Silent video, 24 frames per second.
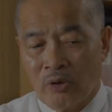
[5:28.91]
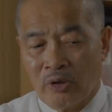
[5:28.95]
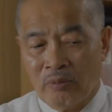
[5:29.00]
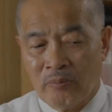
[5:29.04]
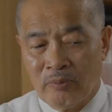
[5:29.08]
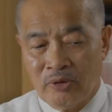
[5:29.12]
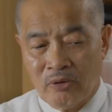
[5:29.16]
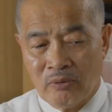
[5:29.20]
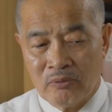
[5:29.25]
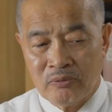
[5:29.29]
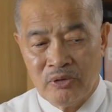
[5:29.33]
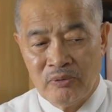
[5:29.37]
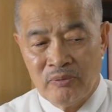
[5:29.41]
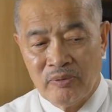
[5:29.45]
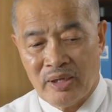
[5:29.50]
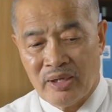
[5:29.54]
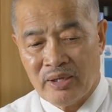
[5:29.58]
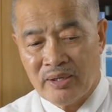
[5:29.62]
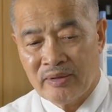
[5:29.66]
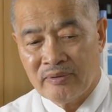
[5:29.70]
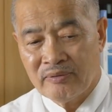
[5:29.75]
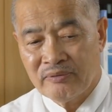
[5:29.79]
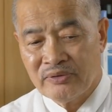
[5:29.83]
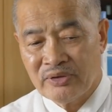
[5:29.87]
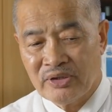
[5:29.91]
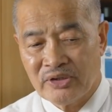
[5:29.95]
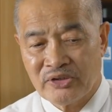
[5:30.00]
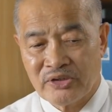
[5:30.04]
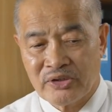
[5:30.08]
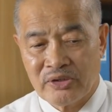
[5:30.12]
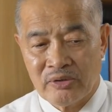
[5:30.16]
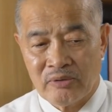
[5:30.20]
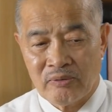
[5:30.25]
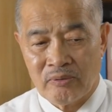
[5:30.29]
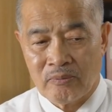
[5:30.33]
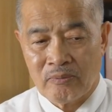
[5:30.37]
れもよく言われるんです
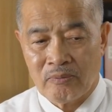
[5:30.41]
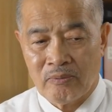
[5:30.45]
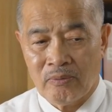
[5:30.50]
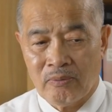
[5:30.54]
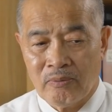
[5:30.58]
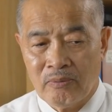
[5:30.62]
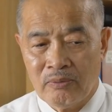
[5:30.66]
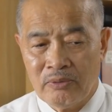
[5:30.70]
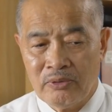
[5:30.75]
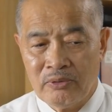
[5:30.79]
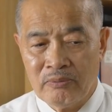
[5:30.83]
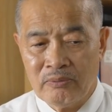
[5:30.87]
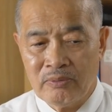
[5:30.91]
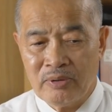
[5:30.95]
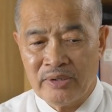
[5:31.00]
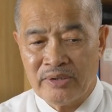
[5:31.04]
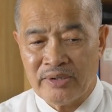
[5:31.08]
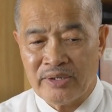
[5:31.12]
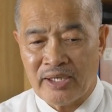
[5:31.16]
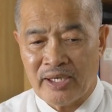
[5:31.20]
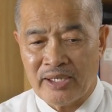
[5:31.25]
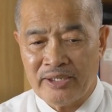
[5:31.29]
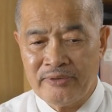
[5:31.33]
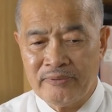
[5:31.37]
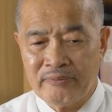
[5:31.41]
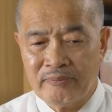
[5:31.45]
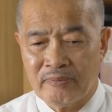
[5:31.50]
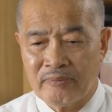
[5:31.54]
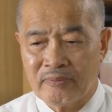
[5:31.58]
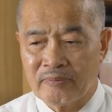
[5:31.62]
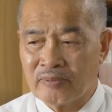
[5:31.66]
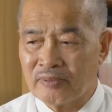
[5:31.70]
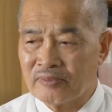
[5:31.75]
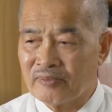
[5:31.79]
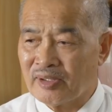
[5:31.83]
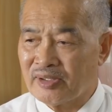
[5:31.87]
けど交流がないという
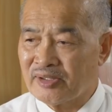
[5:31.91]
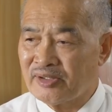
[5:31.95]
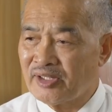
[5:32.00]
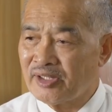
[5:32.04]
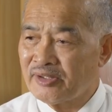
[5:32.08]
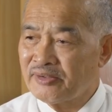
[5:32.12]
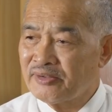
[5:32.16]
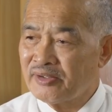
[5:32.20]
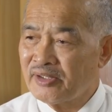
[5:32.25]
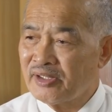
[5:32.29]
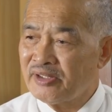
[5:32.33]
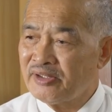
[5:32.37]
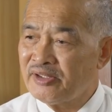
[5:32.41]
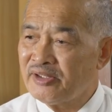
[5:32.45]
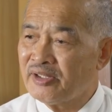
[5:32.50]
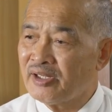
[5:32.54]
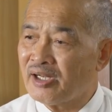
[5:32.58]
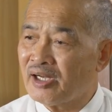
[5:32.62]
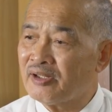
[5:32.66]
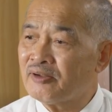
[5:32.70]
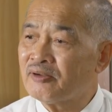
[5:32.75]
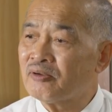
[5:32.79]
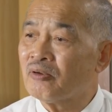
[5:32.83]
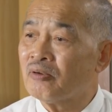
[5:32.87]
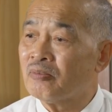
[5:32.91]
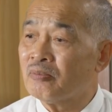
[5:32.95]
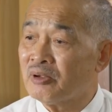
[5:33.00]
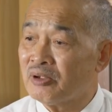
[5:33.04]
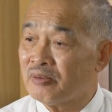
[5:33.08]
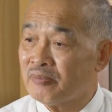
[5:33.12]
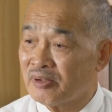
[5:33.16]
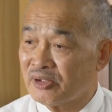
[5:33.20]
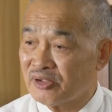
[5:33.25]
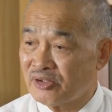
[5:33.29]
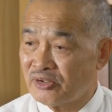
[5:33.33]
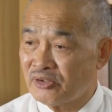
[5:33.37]
ことは絶対にないと思い
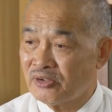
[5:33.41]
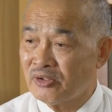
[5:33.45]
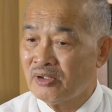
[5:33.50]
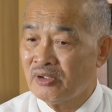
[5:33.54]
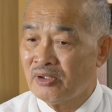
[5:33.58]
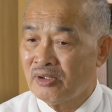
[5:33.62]
ます。